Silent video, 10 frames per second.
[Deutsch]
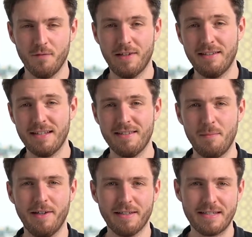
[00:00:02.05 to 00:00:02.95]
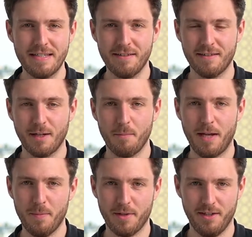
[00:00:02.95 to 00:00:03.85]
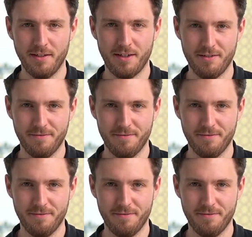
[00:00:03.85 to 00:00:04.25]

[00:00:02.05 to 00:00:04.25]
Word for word: Wenn dich das Thema interessiert, dann bleib gerne dran.